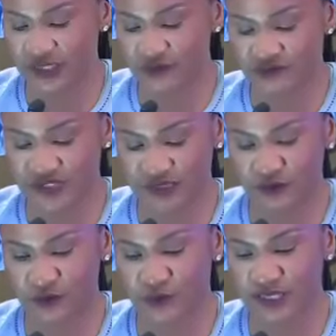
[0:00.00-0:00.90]
le faire à
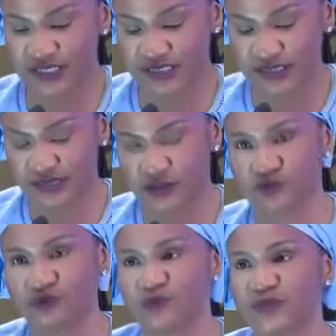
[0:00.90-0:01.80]
notre place. Je
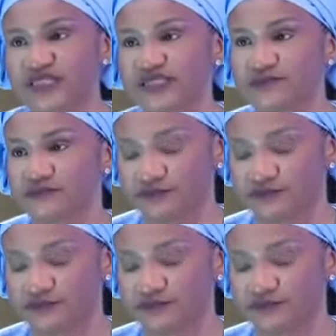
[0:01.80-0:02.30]
vous remercie.